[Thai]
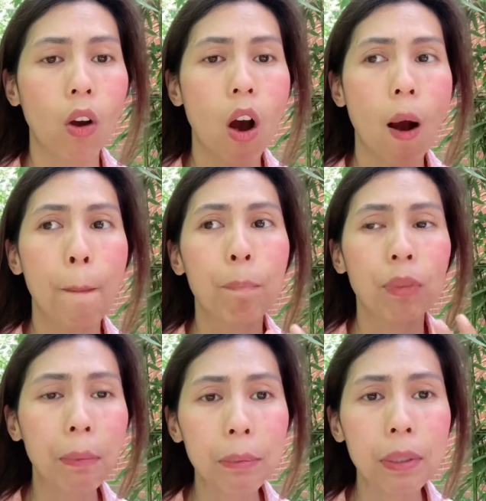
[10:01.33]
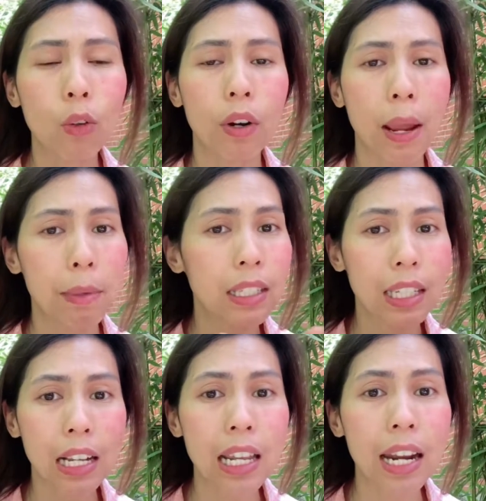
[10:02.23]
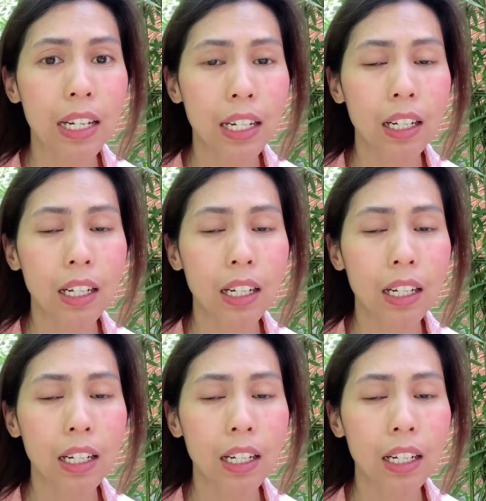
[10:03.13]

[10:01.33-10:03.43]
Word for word: ก็ถ้าเพื่อนๆคนไหนไม่ซีเรียส